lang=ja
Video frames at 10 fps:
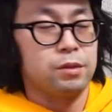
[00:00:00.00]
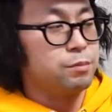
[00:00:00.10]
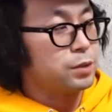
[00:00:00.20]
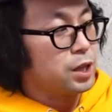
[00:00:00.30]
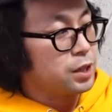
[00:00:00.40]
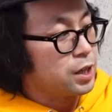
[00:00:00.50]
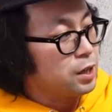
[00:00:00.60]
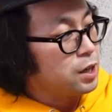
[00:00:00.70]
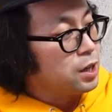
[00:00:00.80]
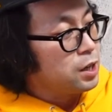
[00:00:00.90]
なんで、
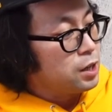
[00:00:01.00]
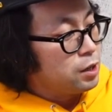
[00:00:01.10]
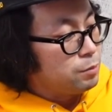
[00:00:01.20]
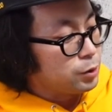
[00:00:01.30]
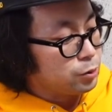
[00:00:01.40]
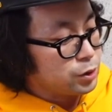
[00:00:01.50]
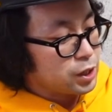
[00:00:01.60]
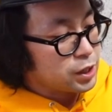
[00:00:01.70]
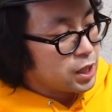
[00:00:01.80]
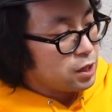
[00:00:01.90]
まあ、どんな
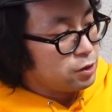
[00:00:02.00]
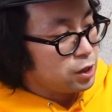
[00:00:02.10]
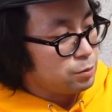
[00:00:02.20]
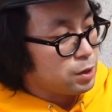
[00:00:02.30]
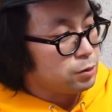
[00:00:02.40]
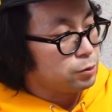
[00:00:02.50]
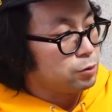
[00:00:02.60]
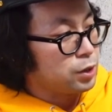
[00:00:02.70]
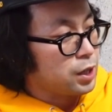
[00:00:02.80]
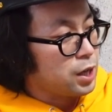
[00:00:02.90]
スタイルにでも合うという
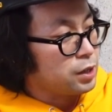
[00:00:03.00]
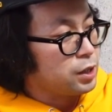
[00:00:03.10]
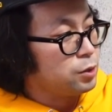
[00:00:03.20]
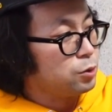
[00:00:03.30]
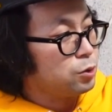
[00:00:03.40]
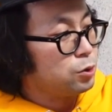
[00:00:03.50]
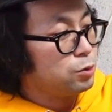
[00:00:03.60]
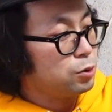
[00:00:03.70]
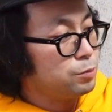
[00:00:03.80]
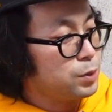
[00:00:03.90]
かね、
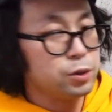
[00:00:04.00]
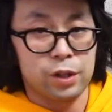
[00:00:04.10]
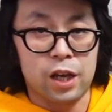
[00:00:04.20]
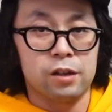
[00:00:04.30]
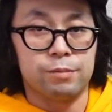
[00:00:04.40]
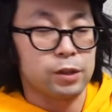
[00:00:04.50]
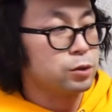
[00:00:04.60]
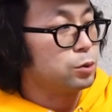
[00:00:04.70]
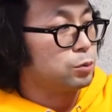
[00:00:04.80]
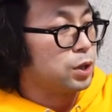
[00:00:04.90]
色味をね、まあ、
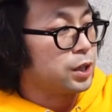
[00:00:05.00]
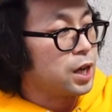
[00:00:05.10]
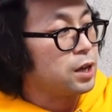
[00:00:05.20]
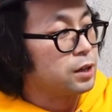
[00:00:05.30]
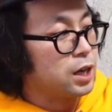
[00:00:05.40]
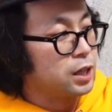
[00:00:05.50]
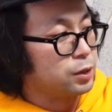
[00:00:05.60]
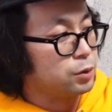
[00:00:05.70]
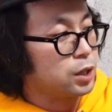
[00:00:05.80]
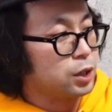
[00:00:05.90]
黒とかね、カーキ
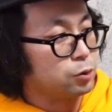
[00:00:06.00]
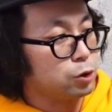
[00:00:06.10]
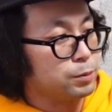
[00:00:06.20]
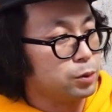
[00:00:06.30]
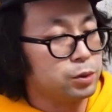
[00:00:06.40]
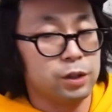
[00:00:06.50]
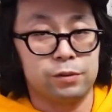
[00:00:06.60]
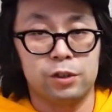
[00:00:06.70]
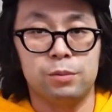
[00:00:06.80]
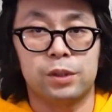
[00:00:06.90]
とか買っとけばどんな
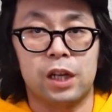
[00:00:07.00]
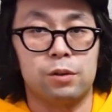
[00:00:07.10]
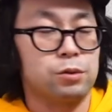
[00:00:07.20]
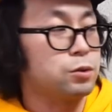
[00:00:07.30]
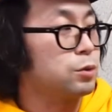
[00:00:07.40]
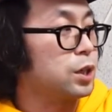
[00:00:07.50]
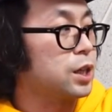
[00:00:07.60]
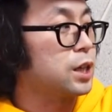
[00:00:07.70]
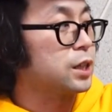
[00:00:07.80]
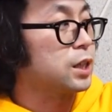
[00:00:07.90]
服にも対応するのか
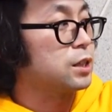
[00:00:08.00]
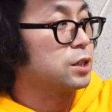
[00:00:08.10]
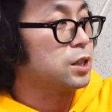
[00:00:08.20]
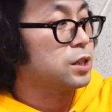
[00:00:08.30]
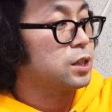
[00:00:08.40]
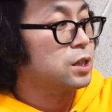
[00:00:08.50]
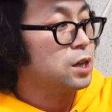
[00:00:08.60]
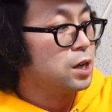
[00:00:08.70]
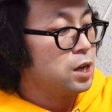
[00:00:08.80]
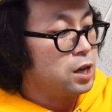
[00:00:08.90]
なって感じです。
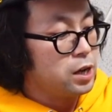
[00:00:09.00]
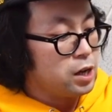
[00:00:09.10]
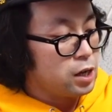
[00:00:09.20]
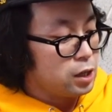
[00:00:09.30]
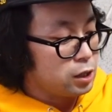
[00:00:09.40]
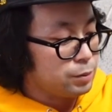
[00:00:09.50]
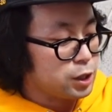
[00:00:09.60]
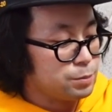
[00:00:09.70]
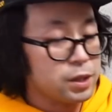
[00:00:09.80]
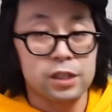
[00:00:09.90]
でも
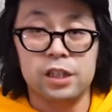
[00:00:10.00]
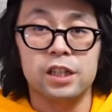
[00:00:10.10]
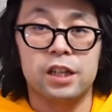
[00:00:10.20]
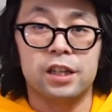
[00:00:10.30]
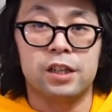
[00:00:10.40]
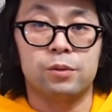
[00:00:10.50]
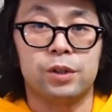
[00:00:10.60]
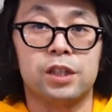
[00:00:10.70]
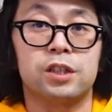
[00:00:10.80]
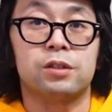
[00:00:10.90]
一番好きなね、着こ
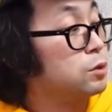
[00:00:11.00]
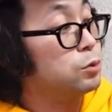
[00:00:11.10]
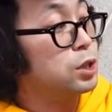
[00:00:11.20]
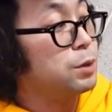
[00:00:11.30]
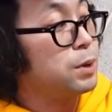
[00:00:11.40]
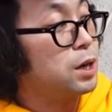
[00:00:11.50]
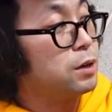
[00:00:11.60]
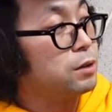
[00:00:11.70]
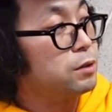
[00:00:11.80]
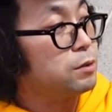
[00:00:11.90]
なしといえば、
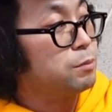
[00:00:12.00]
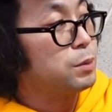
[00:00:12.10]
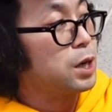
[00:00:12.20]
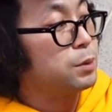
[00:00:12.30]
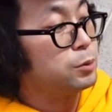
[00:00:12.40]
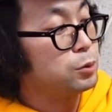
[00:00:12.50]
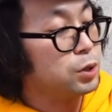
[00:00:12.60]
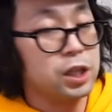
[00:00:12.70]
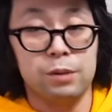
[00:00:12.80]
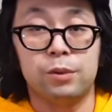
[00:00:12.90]
前の動
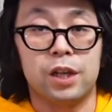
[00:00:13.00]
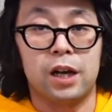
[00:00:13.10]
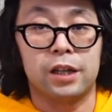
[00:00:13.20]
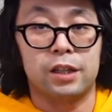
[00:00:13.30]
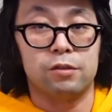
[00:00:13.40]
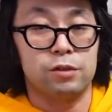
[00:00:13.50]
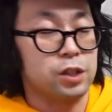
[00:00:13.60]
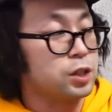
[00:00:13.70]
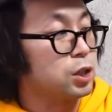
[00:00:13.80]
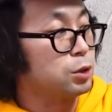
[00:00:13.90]
画にもね、上げてるんで
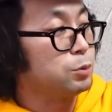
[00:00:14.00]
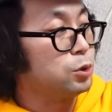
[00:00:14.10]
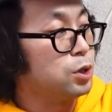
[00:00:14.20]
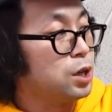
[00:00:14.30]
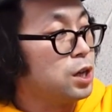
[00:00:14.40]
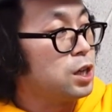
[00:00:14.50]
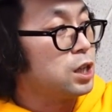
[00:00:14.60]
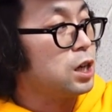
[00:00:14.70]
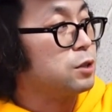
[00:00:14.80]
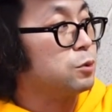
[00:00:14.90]
すけれども、
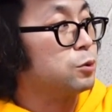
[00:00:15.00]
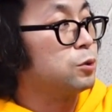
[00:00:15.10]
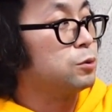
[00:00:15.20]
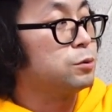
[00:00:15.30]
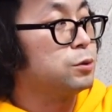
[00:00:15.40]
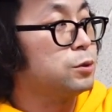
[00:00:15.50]
やはりこのフー